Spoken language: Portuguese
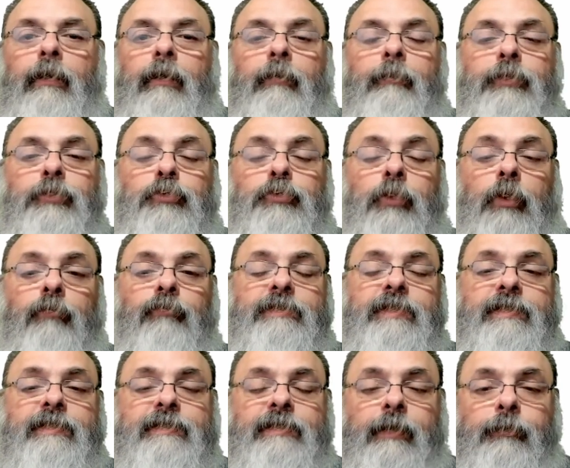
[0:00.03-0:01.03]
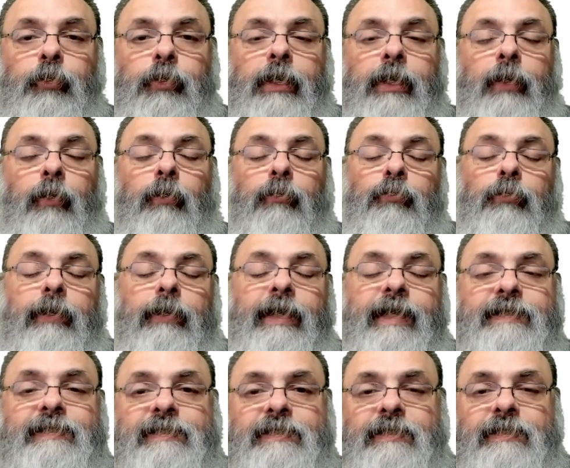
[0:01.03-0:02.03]
Pessoal, você sabe o que é um
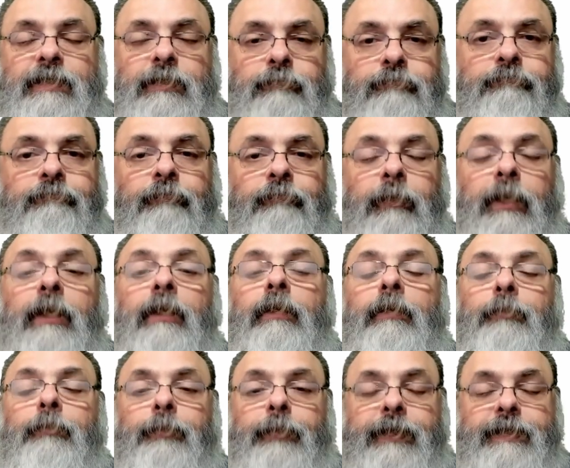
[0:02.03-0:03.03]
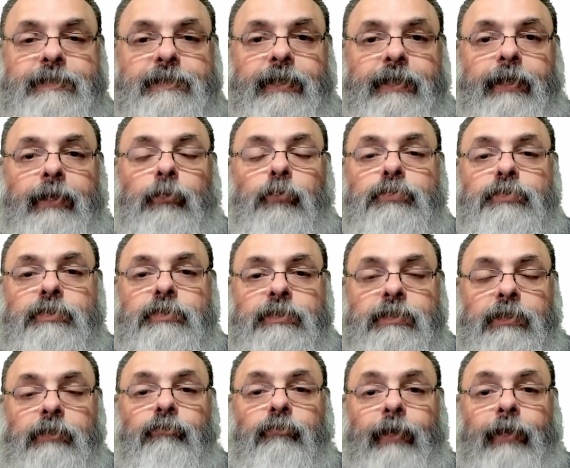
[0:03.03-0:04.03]
SIM? Pois é, o
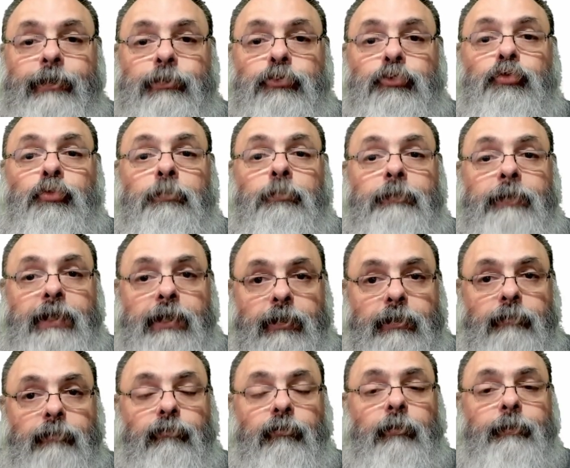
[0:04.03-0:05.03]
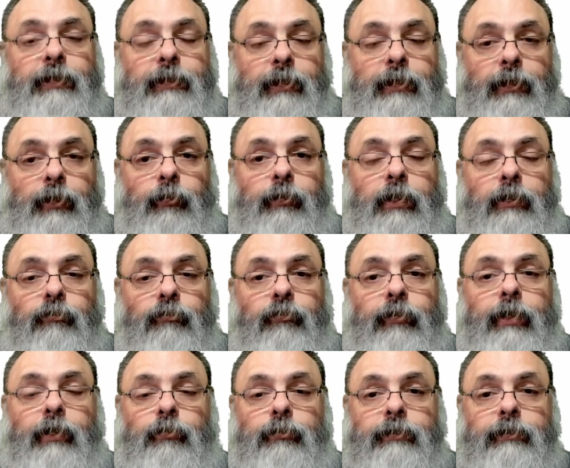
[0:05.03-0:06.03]
SIM vai sumir. Vamos entender o que,
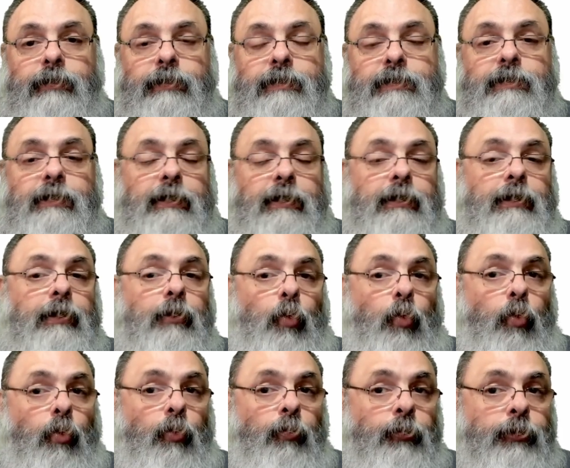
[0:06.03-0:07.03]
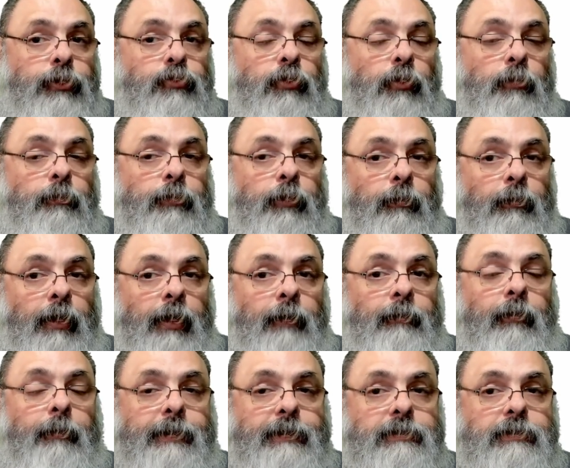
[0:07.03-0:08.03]
vai acontecer e como isso é um
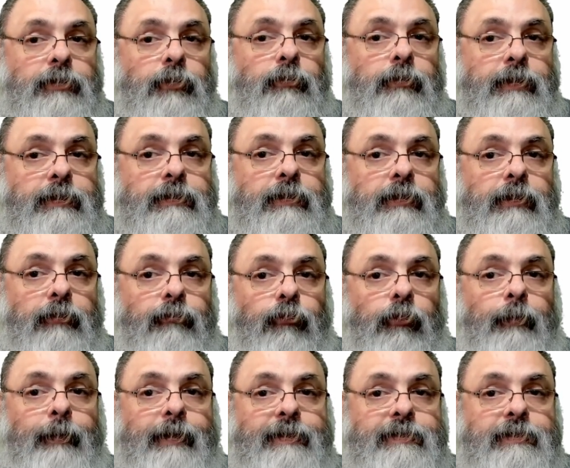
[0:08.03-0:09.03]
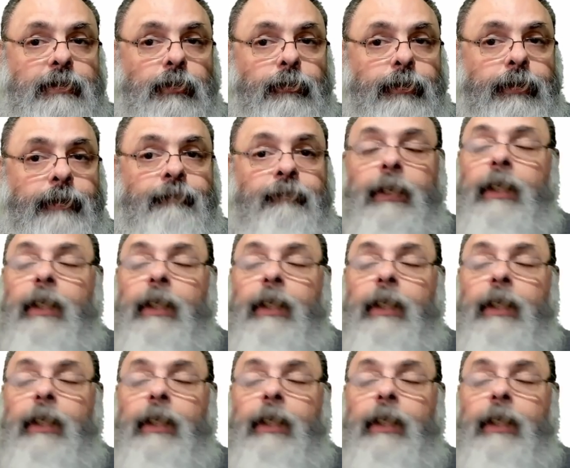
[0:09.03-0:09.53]
problema para a segurança da informação, hein?